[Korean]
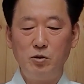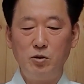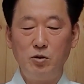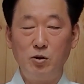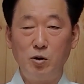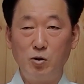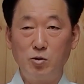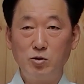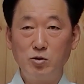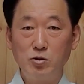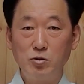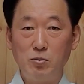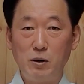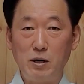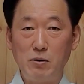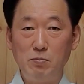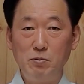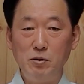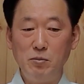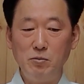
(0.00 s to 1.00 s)
육수,
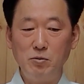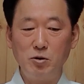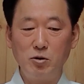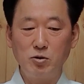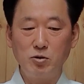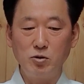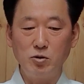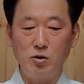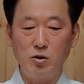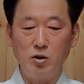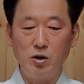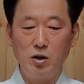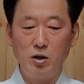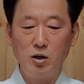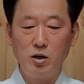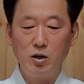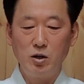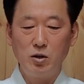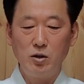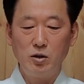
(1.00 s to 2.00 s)
바로 펴면 육수.
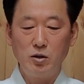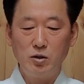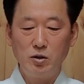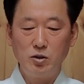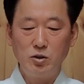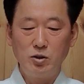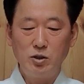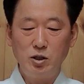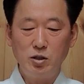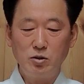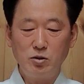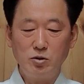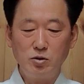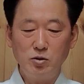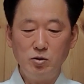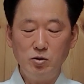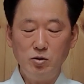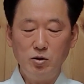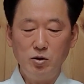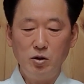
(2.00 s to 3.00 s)

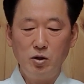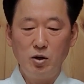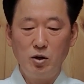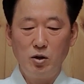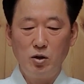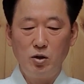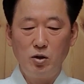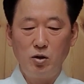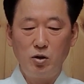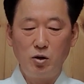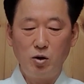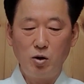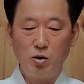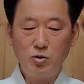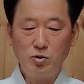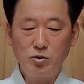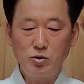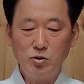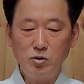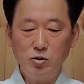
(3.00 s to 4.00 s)
식수,
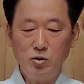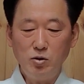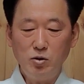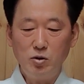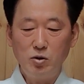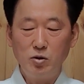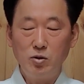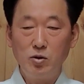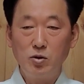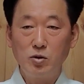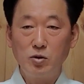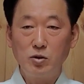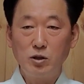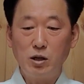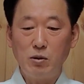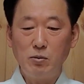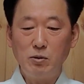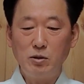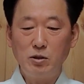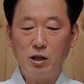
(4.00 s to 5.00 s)
육수, 그
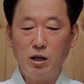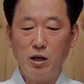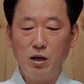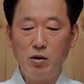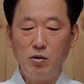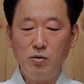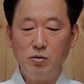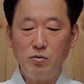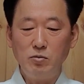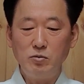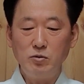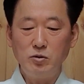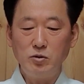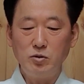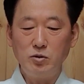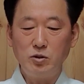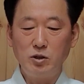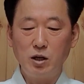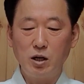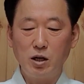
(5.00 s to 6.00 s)
다음 그대로
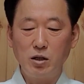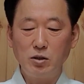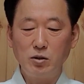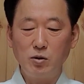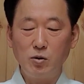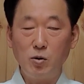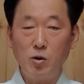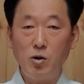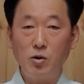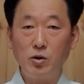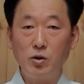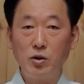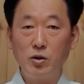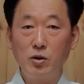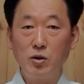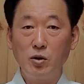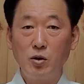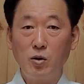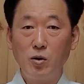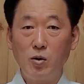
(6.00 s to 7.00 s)
쳐가지고
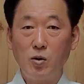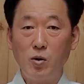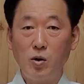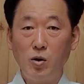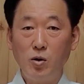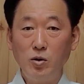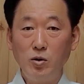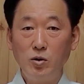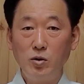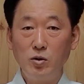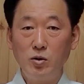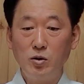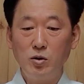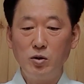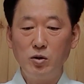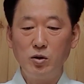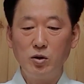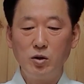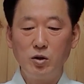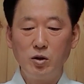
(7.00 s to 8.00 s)
꽃,
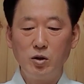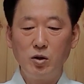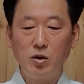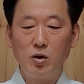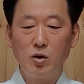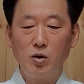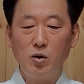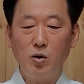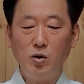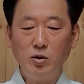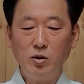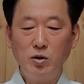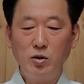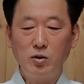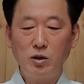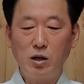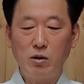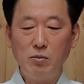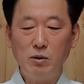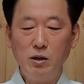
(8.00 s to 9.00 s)

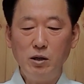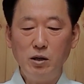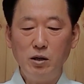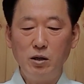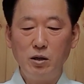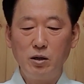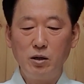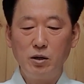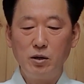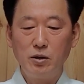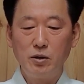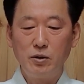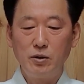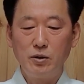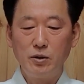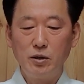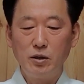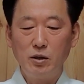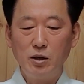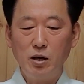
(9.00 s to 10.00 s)
그 다음에
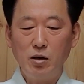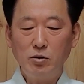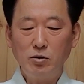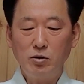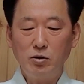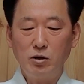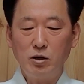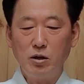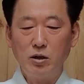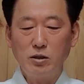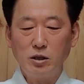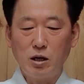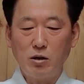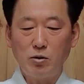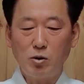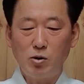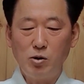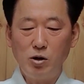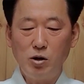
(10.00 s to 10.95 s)
향초는 이렇게 쫙